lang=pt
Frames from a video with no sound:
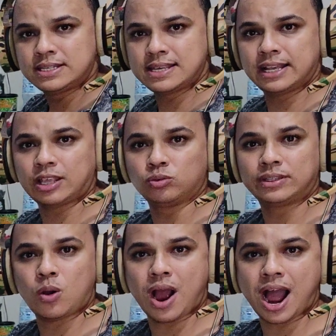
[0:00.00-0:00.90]
certo? É um
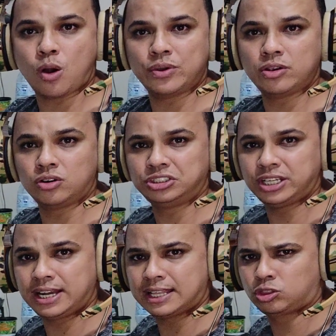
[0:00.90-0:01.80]
Dell Rawione,
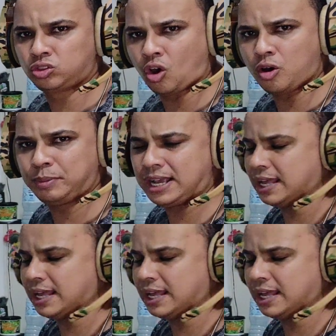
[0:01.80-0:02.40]
ele é top,